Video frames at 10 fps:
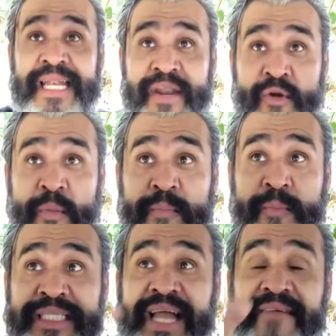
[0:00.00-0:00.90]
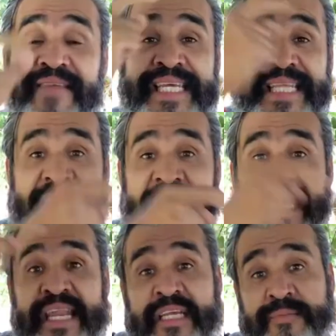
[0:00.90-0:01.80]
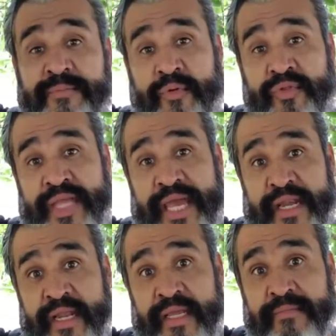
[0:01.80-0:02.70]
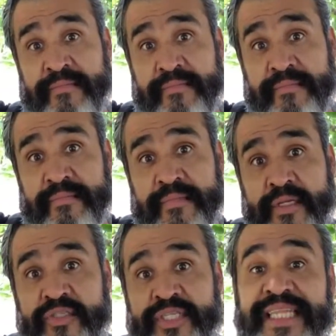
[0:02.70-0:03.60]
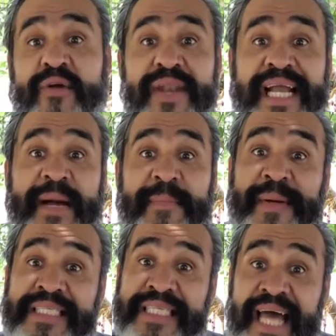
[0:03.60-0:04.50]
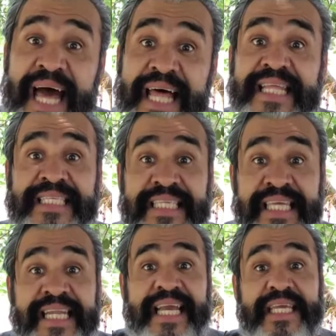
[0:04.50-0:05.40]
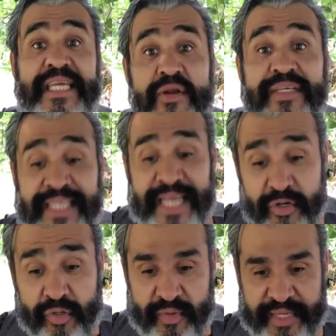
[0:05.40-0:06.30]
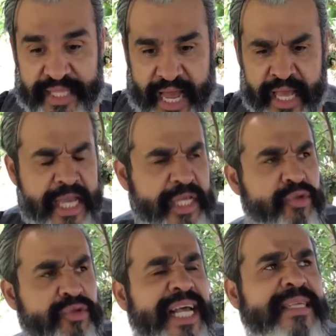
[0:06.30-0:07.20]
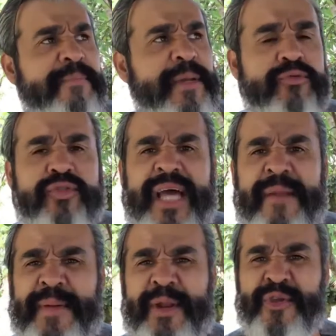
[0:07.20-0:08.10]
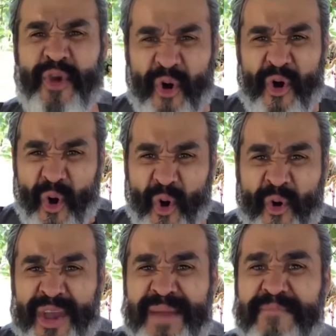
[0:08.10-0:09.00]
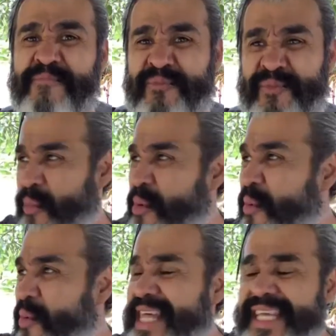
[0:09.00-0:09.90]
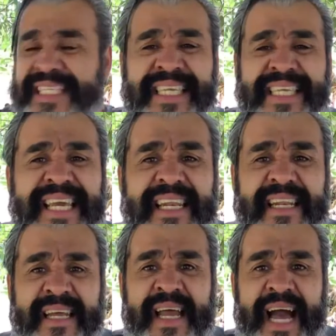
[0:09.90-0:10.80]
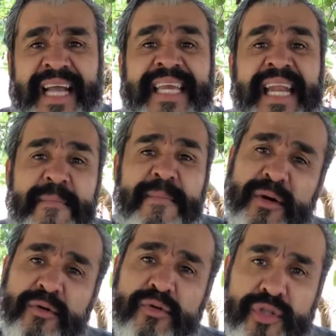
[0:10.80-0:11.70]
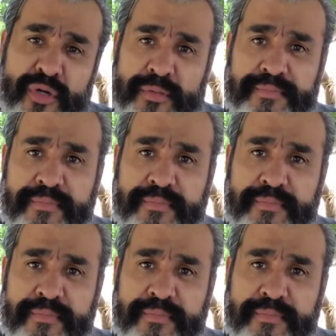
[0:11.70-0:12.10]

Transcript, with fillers: la rompo, es la habilidad de responder. O sea, tengo la capacidad de decidir qué quiero hacer con mi vida. Y tú te has de preguntar, pero yo hoy, ¿cómo voy a decidir? ¿A quién le pregunto?